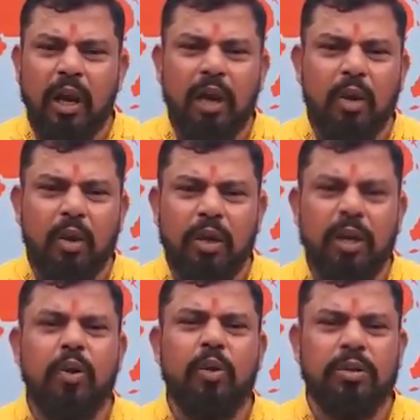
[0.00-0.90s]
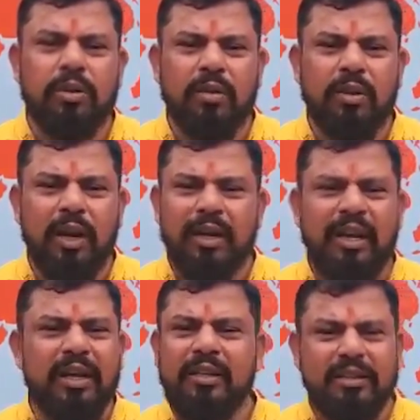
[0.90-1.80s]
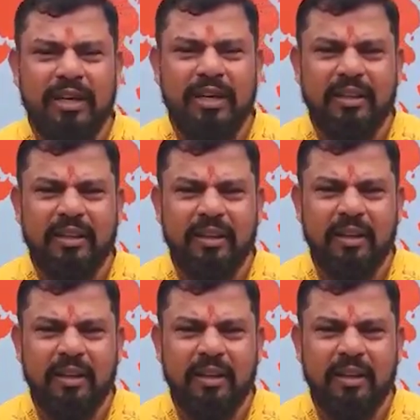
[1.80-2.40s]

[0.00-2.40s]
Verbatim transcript: ఆ గొర్రని కోస్తాడు అంటే ఏం తెలుసా అది